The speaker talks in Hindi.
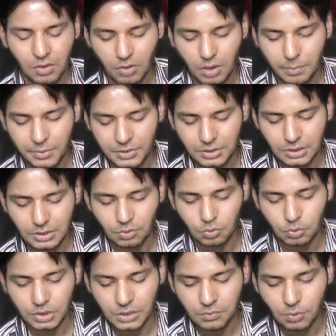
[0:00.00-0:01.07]
वापस से
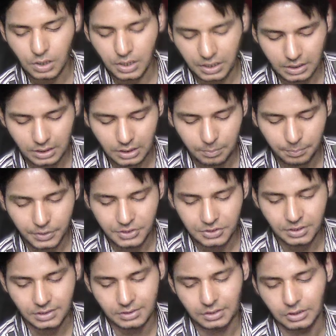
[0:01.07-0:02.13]
उसी फोल्डर के अंदर
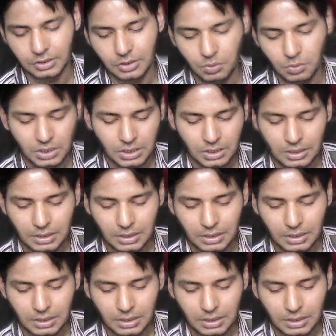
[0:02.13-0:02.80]
पेस्ट कर सकता हूँ